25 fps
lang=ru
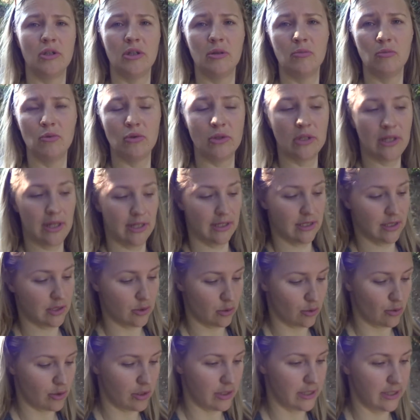ему на
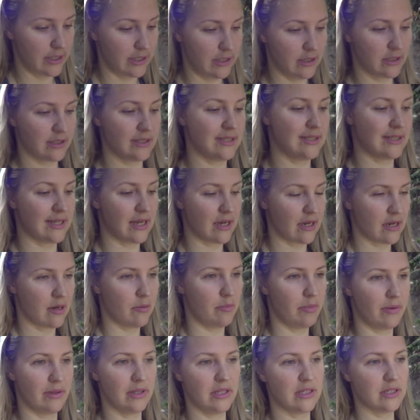лицо и
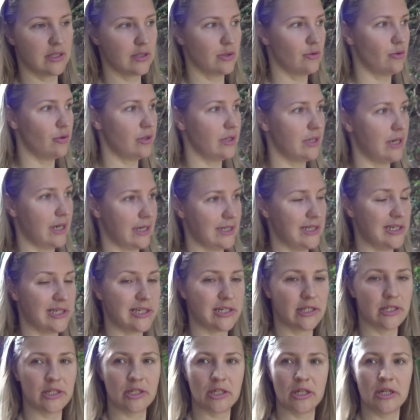расцарапал лицо, и,
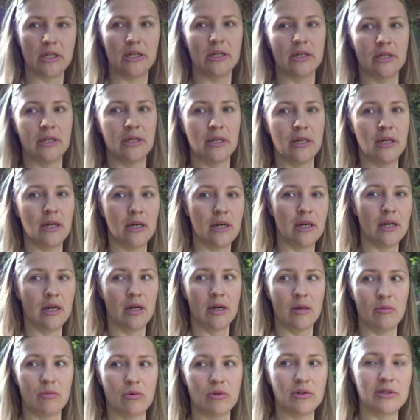конечно же,
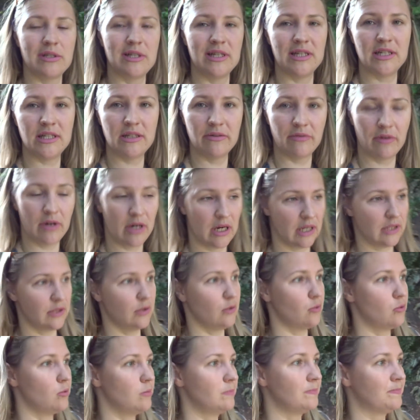после этого
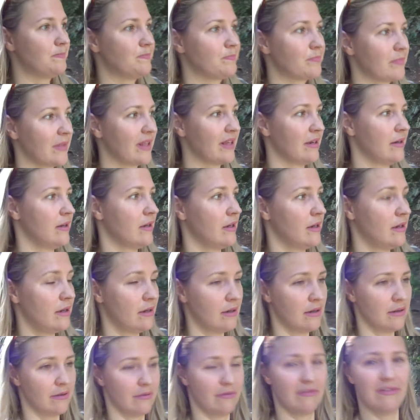коту
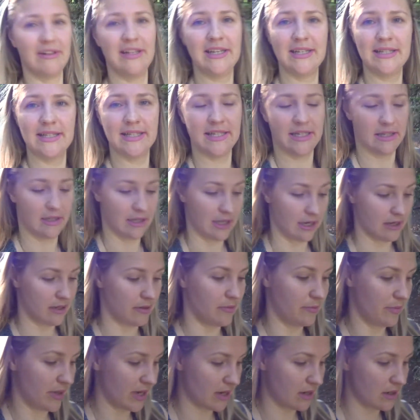влетела,
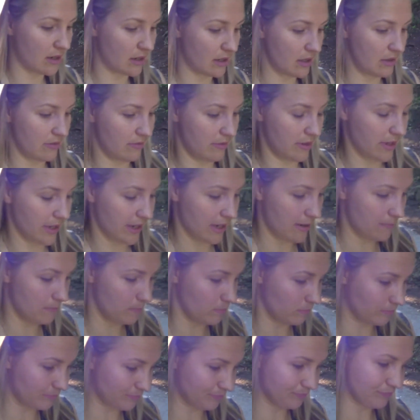мягко говоря.
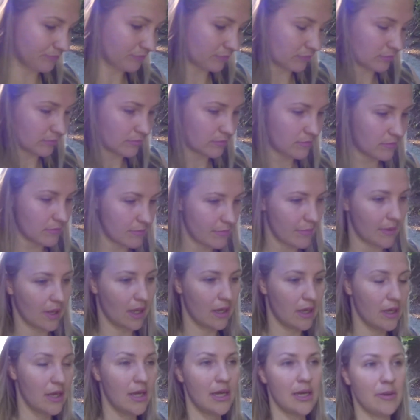
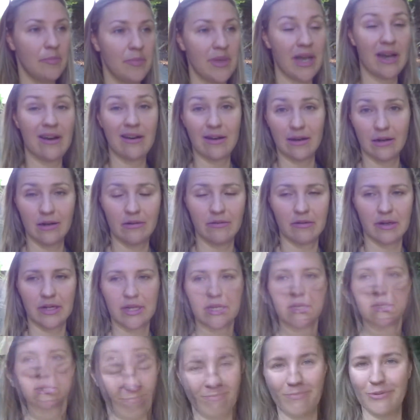Мягко говоря.
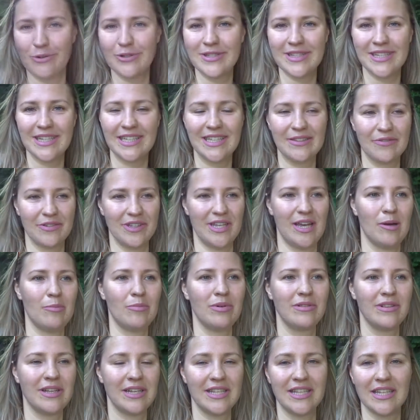После этого я
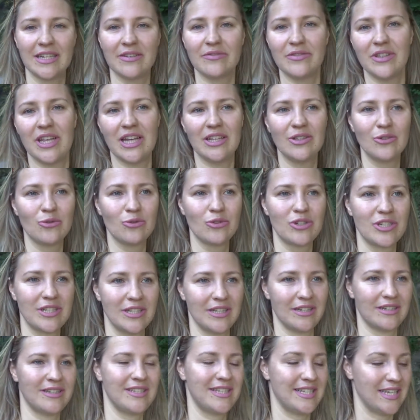была неравнодушна
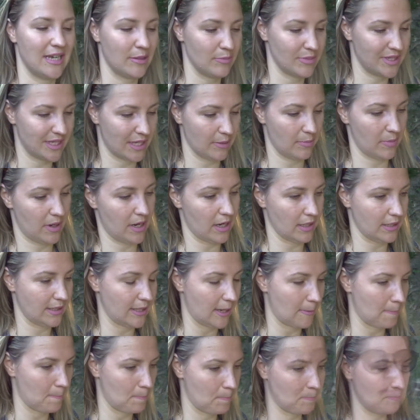к сиамским
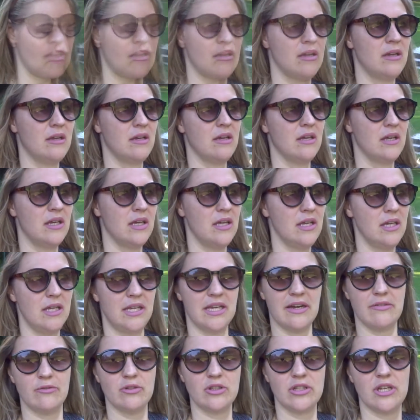котам. И
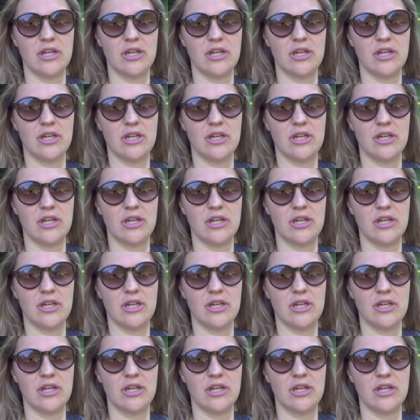я вот